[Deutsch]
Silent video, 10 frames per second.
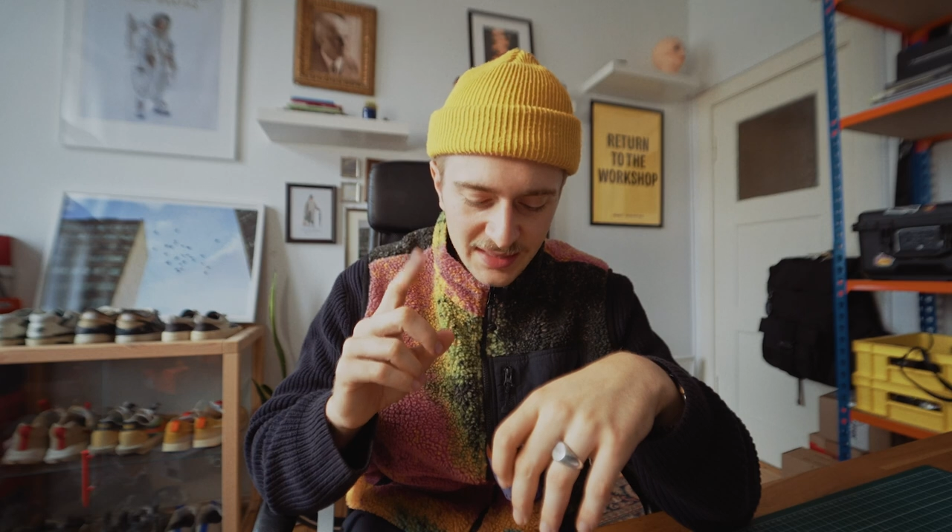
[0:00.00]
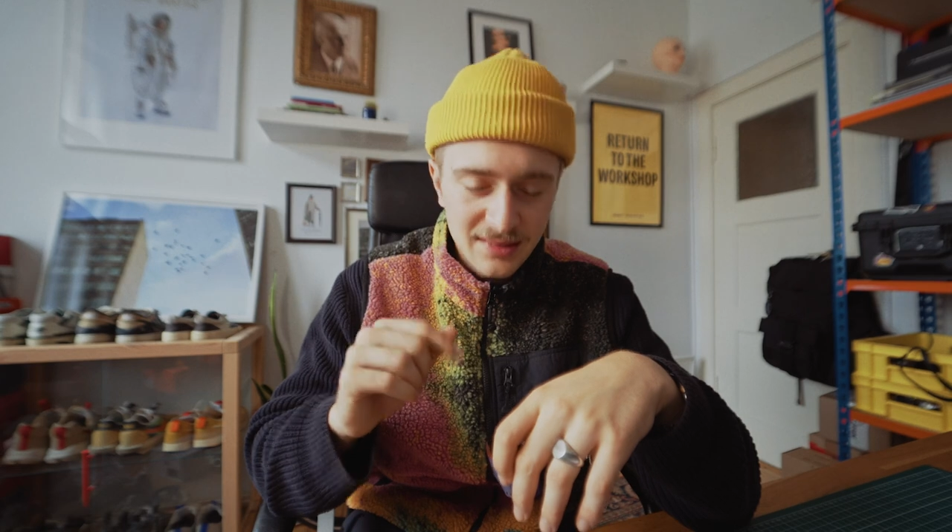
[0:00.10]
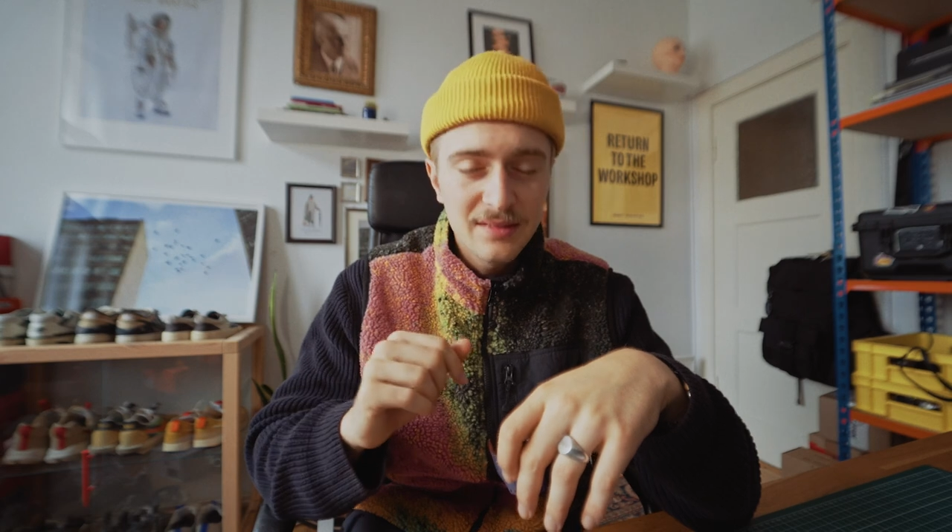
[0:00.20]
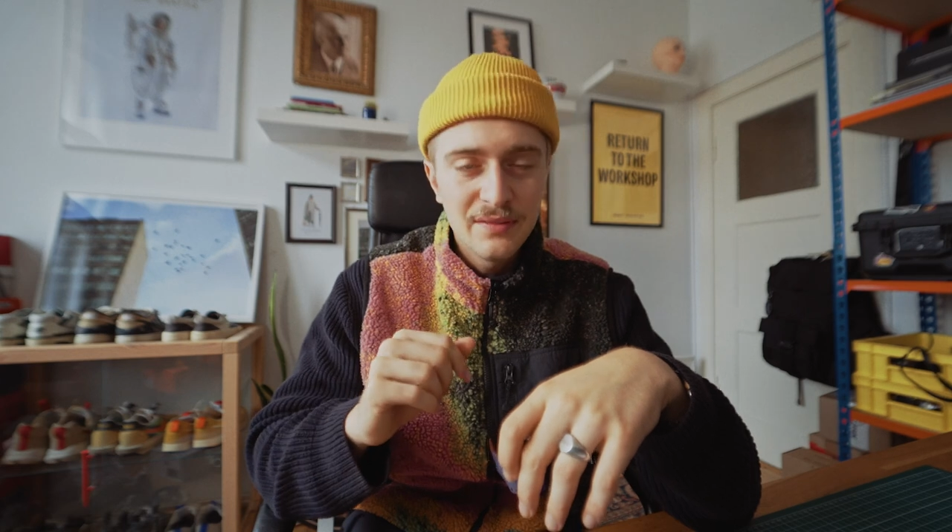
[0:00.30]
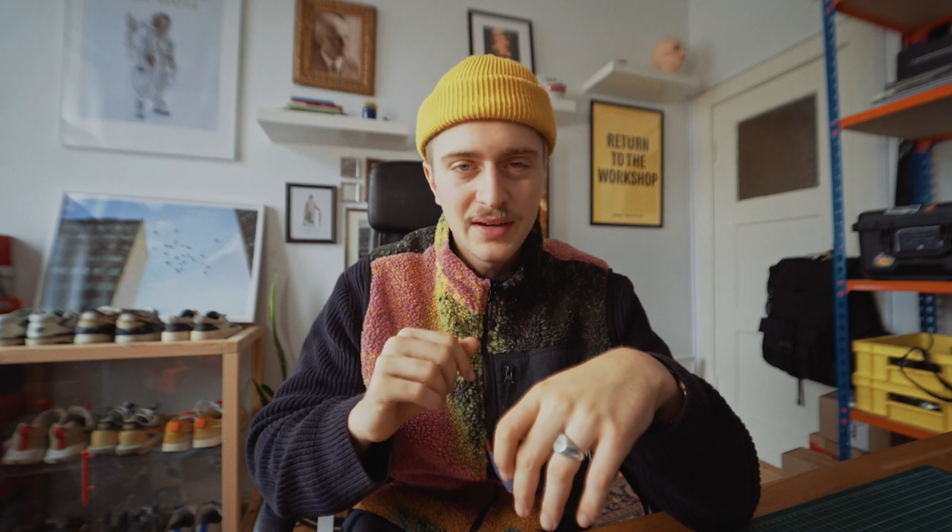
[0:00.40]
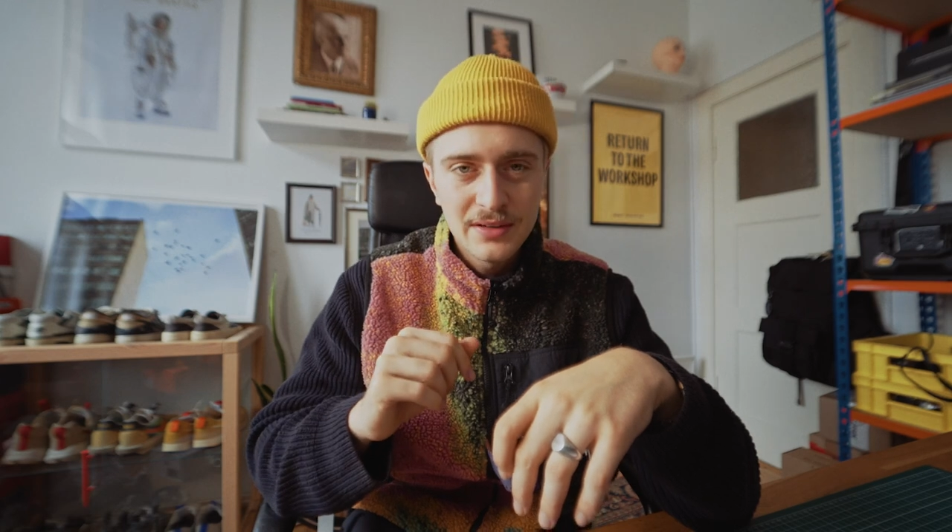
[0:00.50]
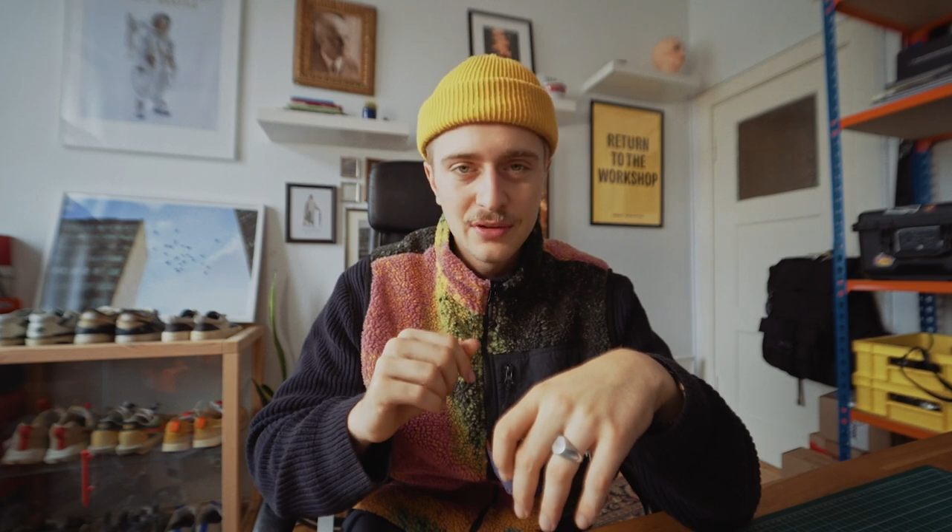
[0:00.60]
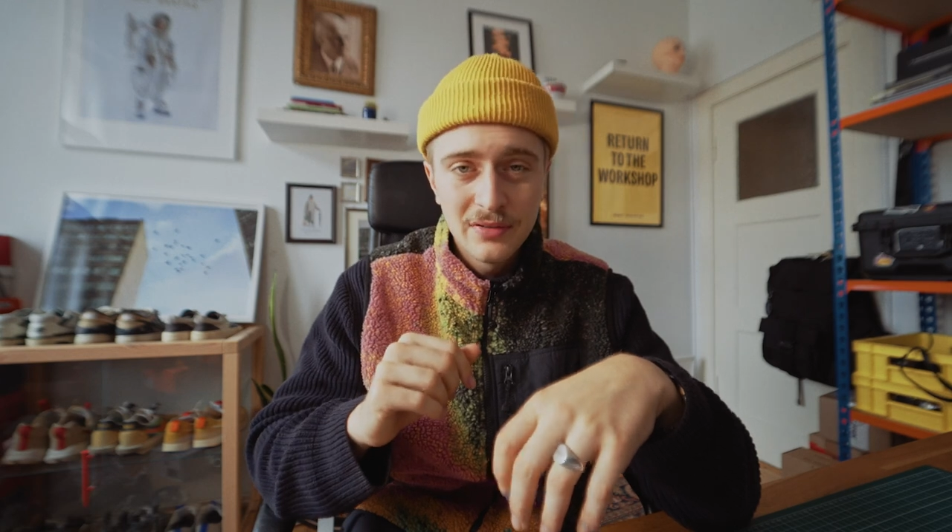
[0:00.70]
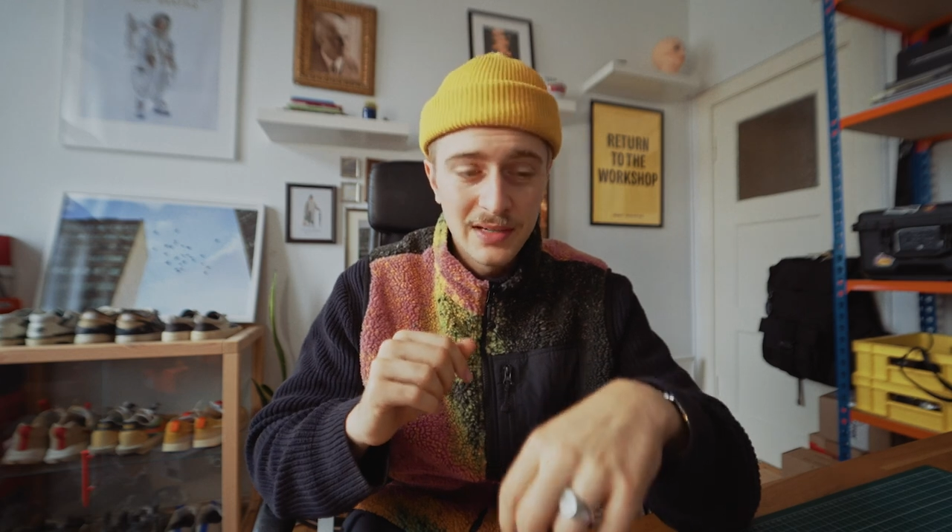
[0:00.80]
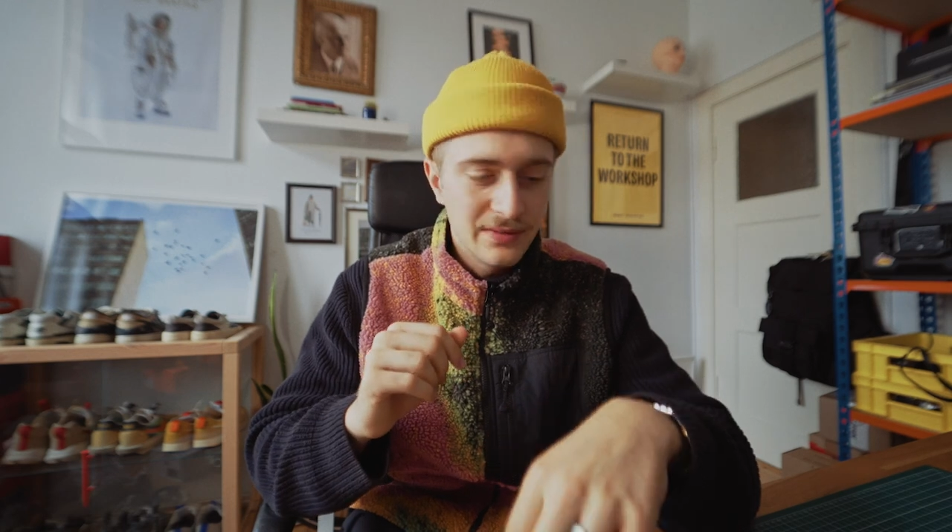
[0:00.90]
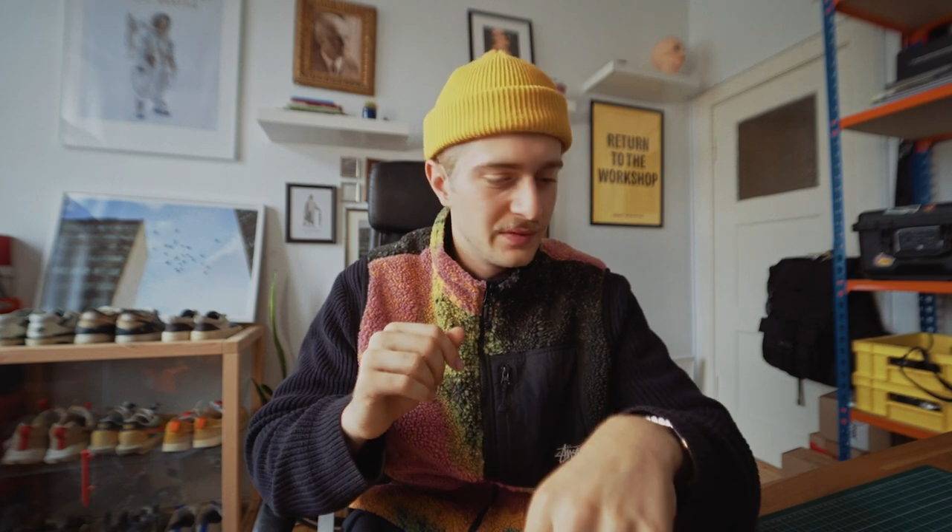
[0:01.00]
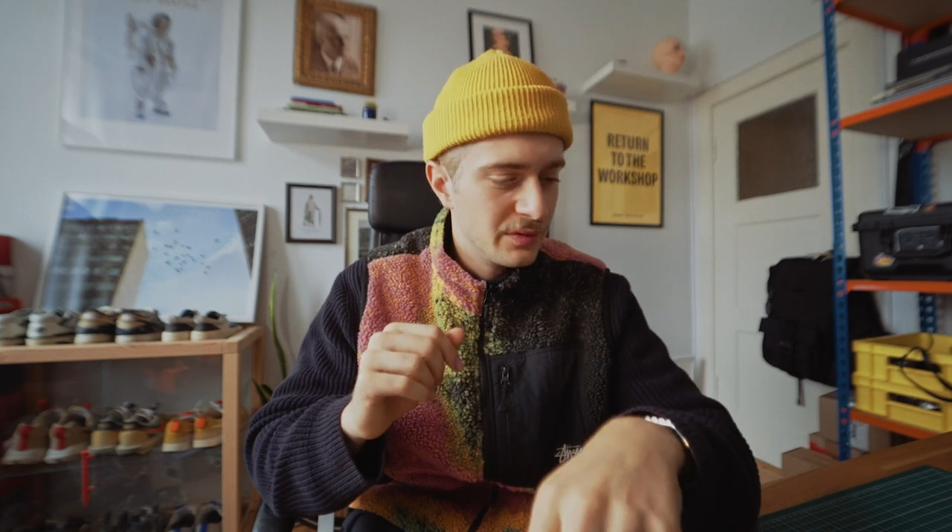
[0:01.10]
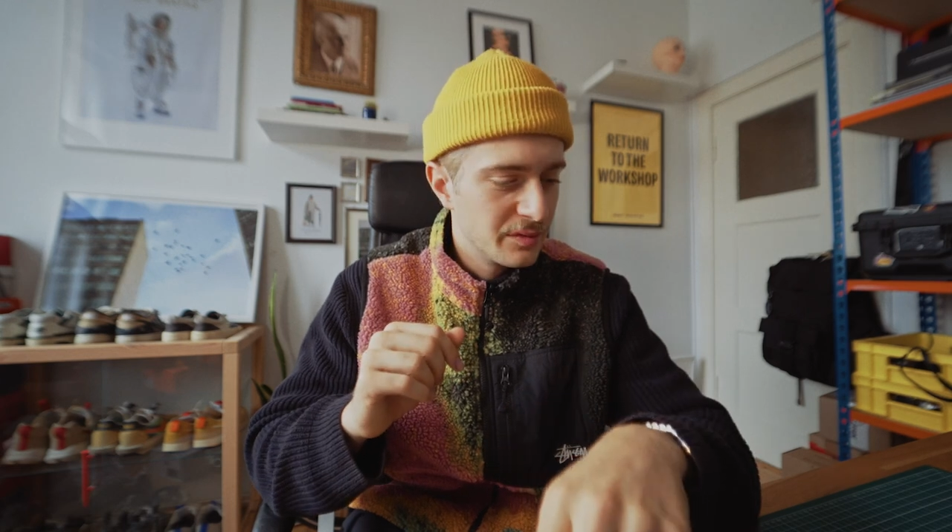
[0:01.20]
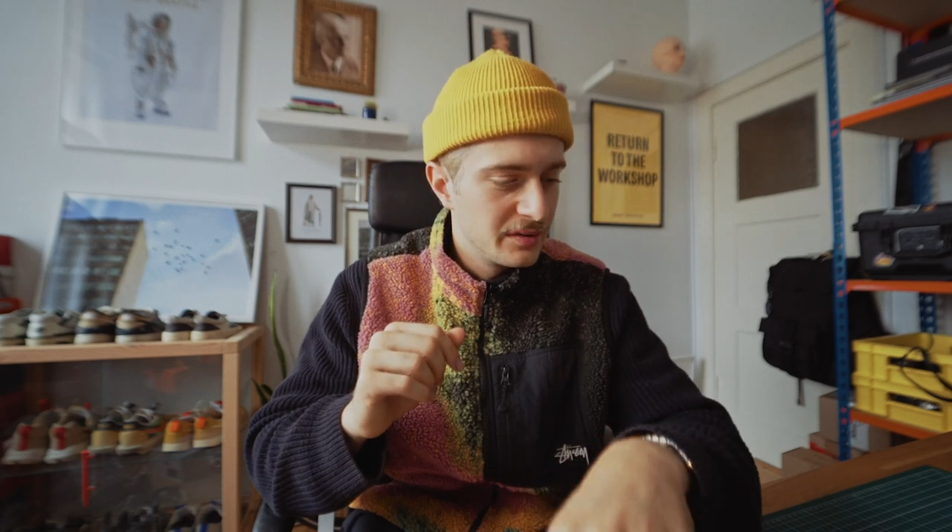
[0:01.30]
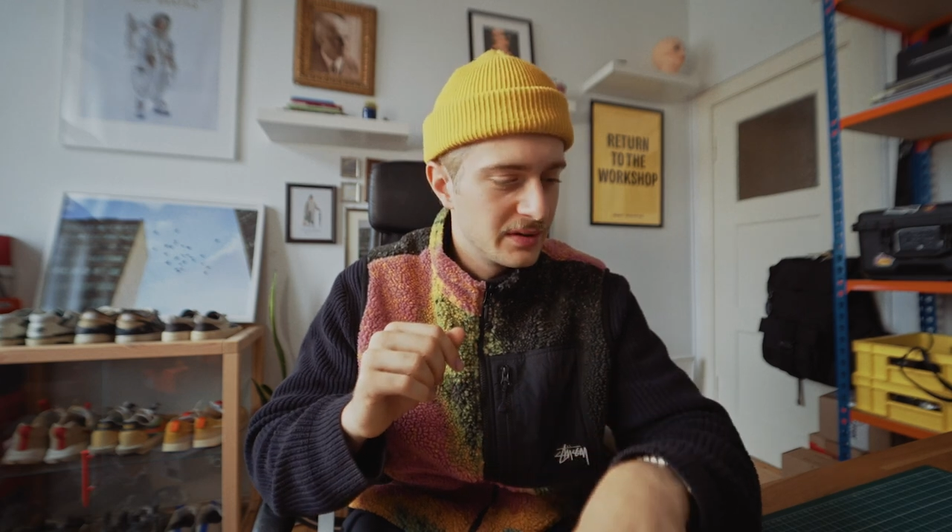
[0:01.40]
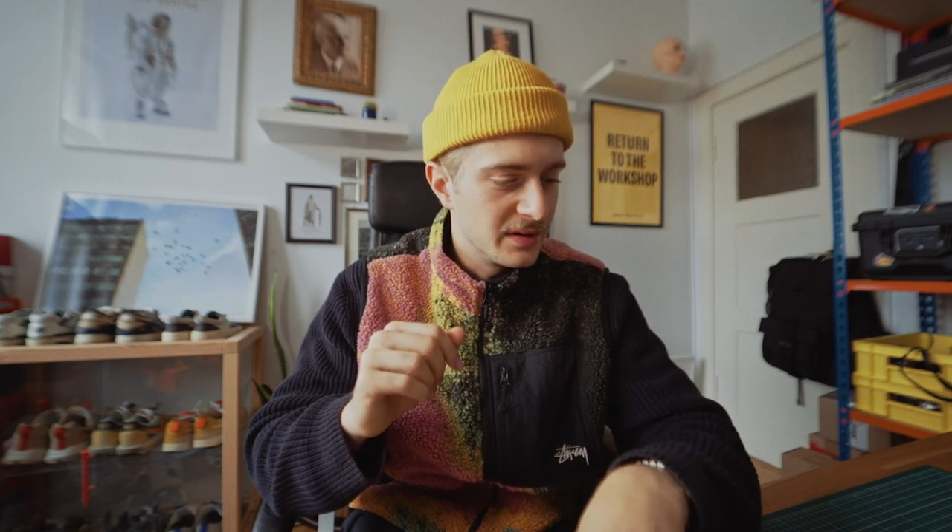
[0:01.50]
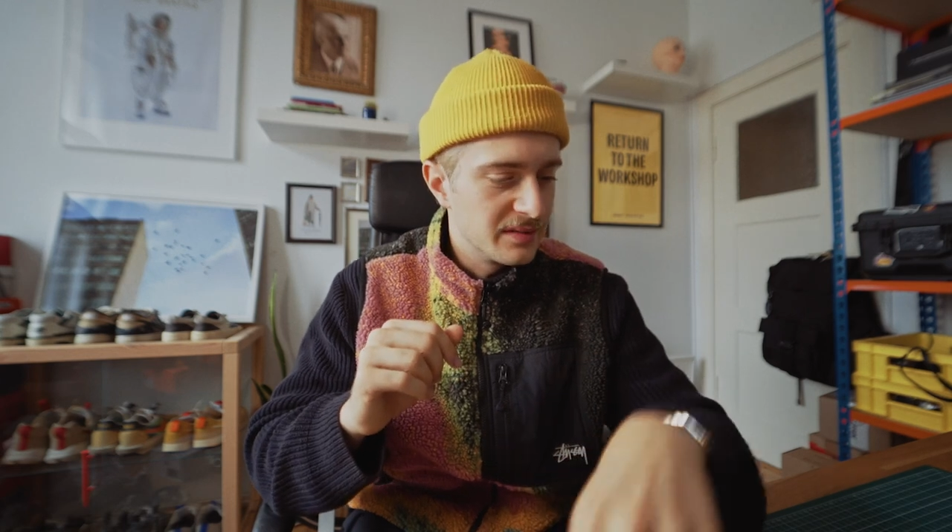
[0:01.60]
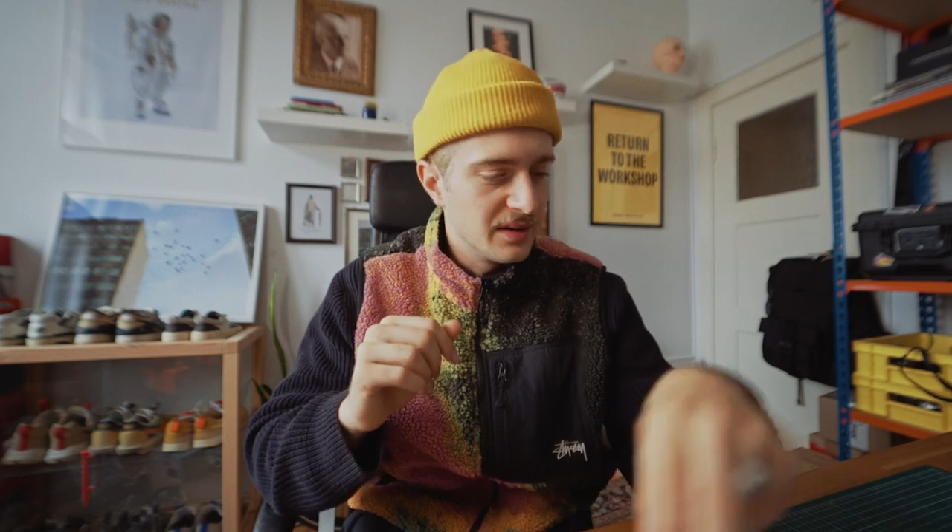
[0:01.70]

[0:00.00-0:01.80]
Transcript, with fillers: Jetzt fragt ihr euch vielleicht, wie funktioniert das?